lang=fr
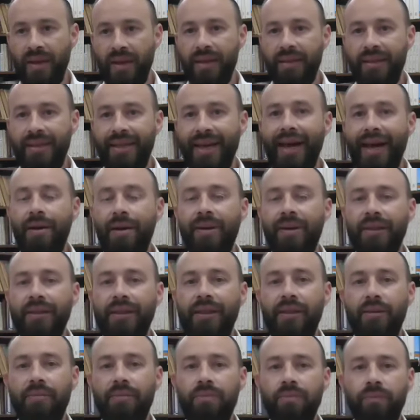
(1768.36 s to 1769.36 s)
des
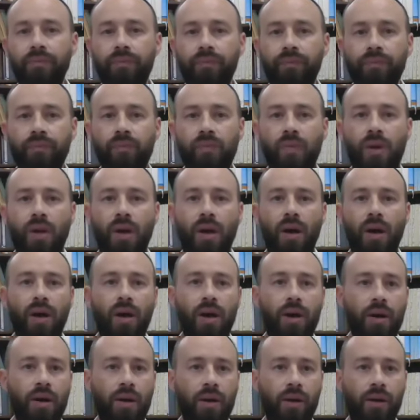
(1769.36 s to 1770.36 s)
rabbinim,
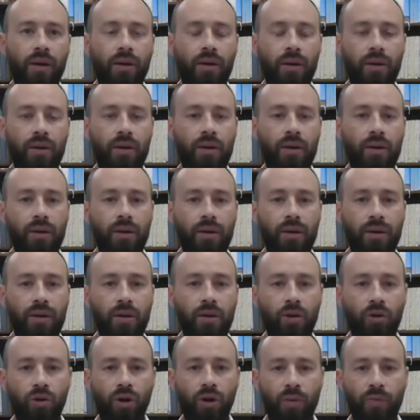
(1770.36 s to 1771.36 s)
euh,
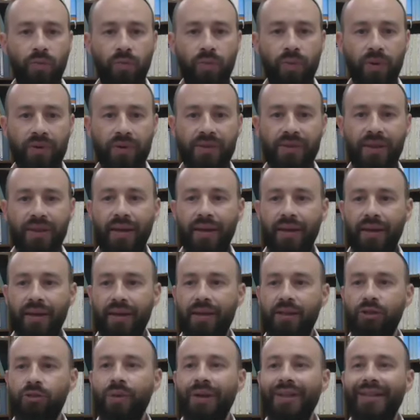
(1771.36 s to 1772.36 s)
on aurait pu penser,
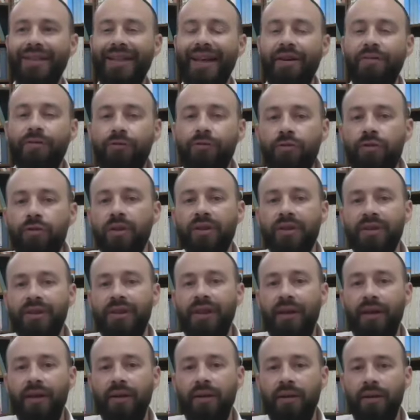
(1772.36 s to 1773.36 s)
ils ont été
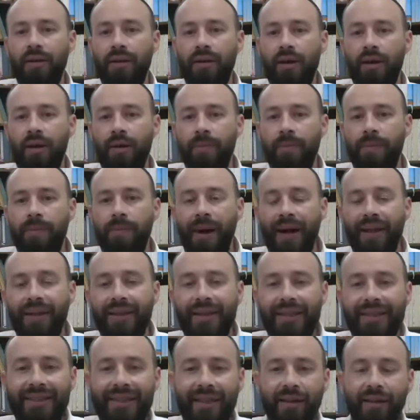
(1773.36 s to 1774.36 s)
influencés par
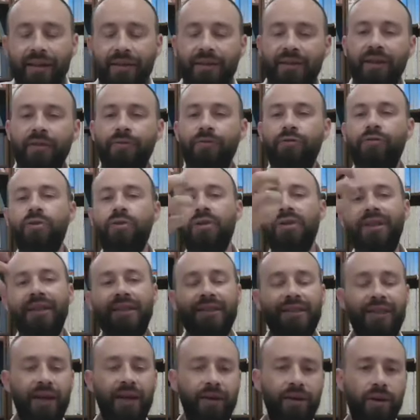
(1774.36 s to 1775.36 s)
des, influences
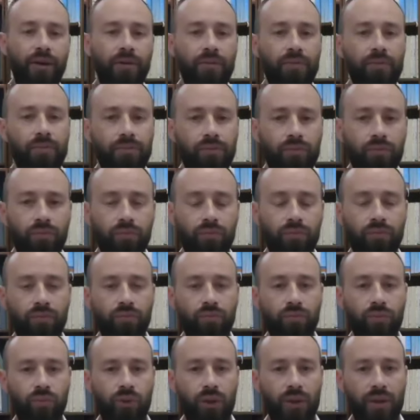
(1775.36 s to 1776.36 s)
extérieures.
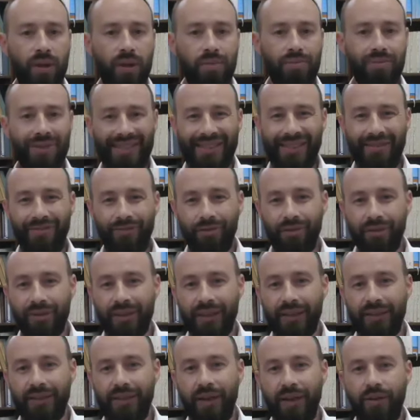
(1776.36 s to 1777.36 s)
des influences
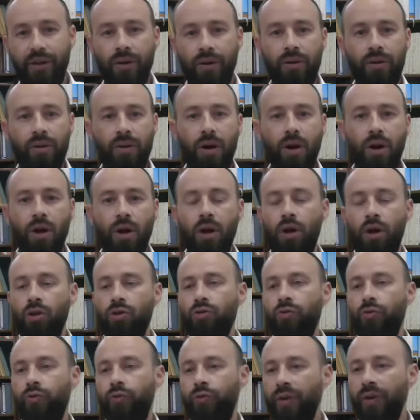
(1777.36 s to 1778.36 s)
extérieures.
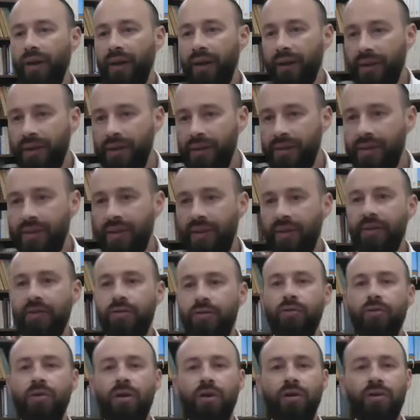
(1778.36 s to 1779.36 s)
Du fait
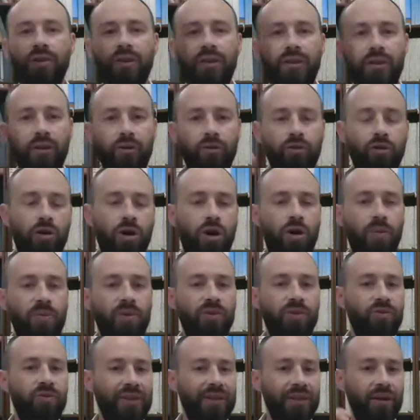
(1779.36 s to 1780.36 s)
qu'ils ont grandi en Europe,
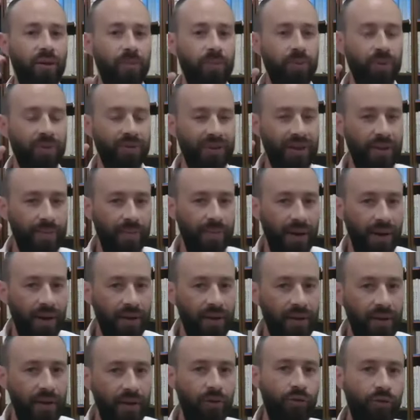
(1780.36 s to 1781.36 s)
ils ont été influencés
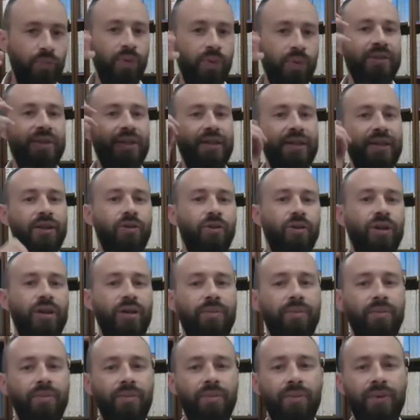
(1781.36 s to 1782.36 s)
par une pensée
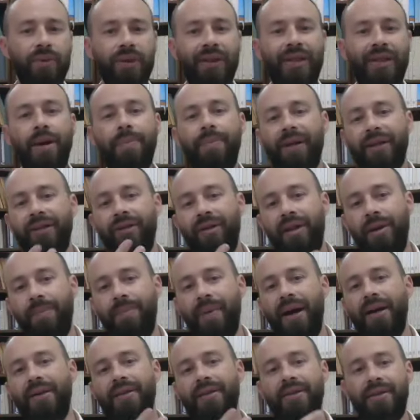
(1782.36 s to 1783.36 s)
d'égoïme qui n'appartenait
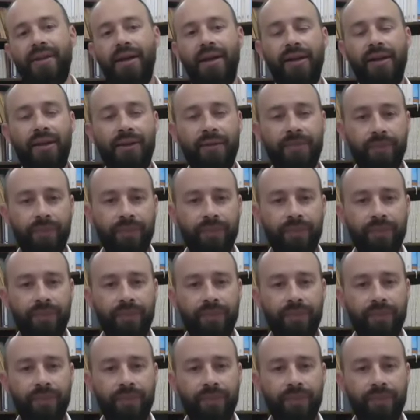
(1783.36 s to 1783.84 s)
pas à Israël.